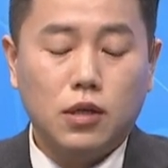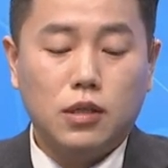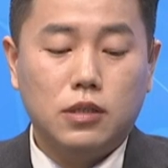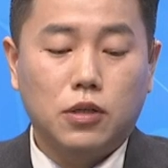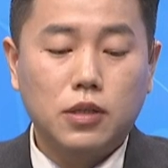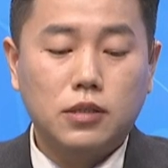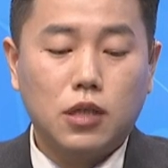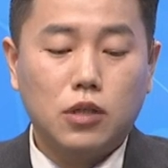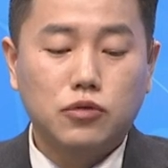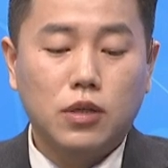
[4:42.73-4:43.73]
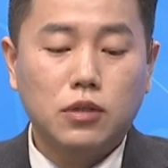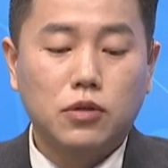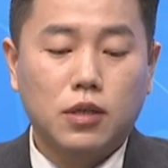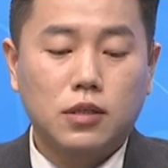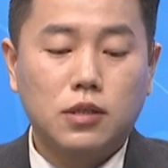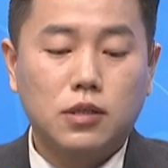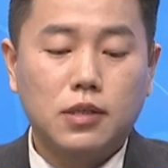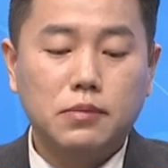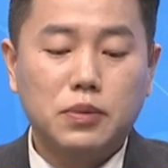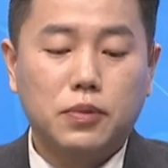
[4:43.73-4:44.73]
이 전기차 주행 거리를
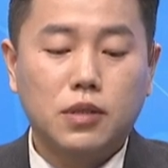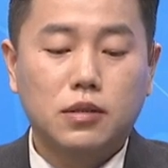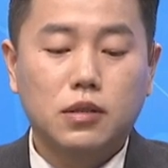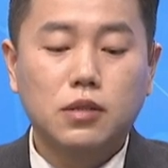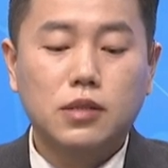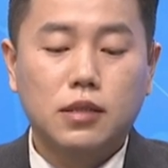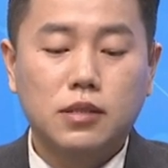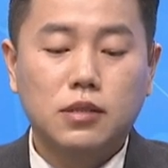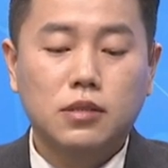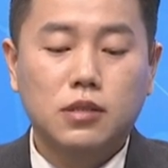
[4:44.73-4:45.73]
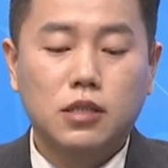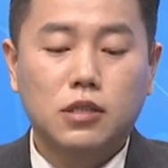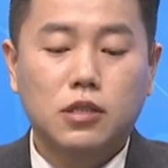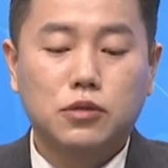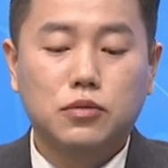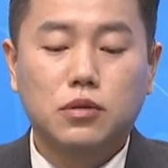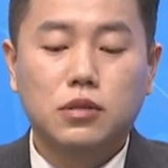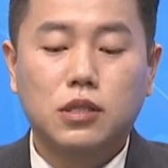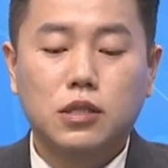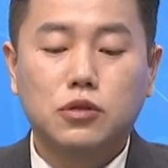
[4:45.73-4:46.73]
30% 상승시킬 수 있는
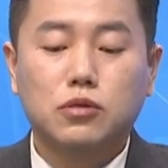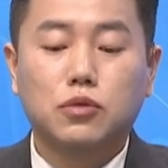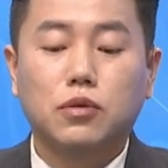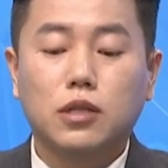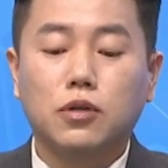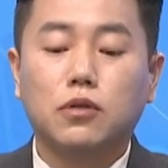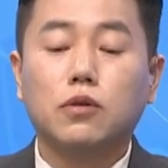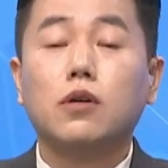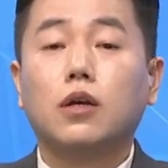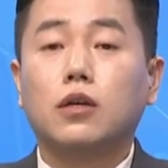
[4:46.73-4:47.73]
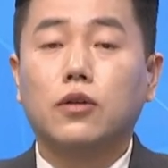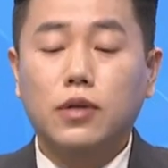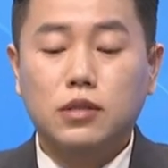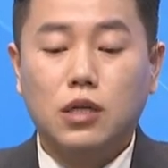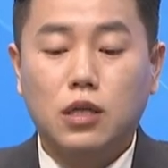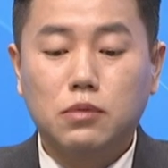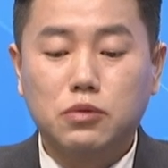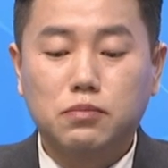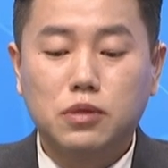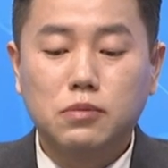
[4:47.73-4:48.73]
신기술을 통해서 현대차
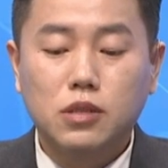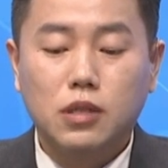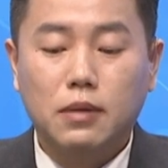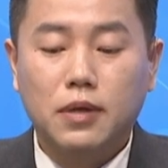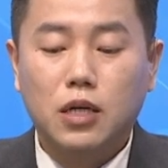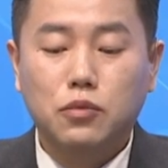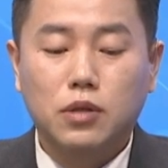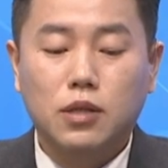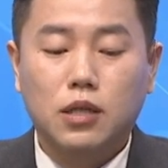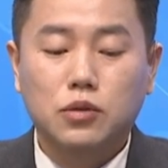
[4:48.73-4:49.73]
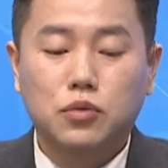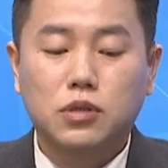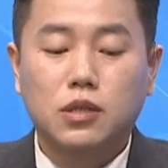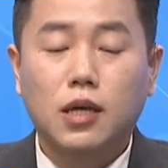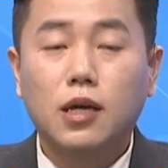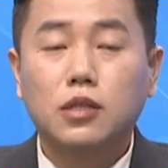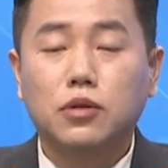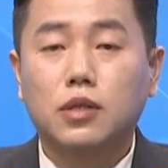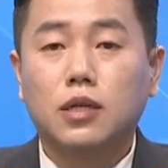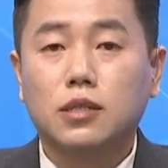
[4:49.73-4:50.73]
부품을 개발하고 있다는 소식에
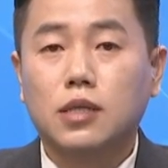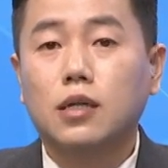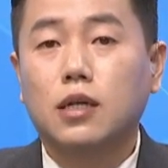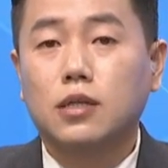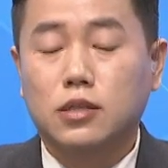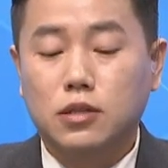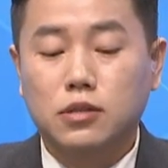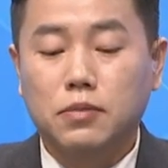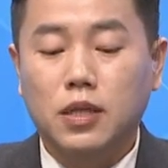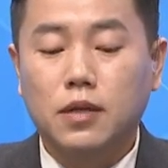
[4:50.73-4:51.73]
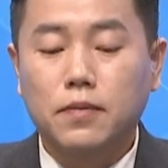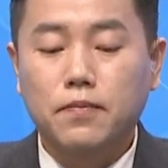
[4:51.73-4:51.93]
전일에 이제 상가를 갔었습니다.